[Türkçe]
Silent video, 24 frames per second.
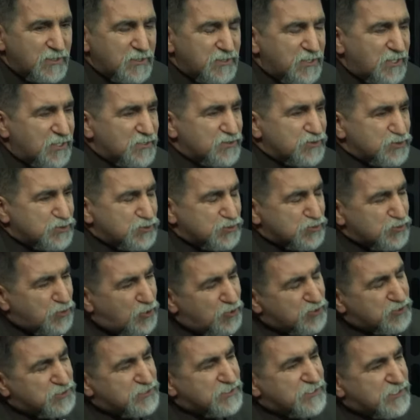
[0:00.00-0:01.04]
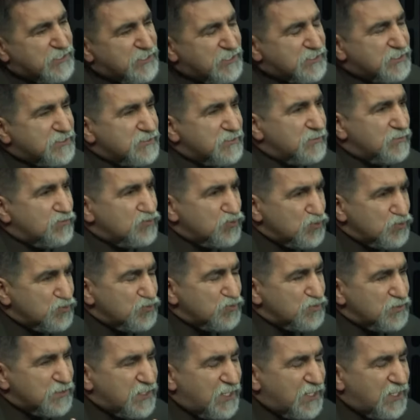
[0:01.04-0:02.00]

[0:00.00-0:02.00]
yaklaşık 4 yıla yakın bu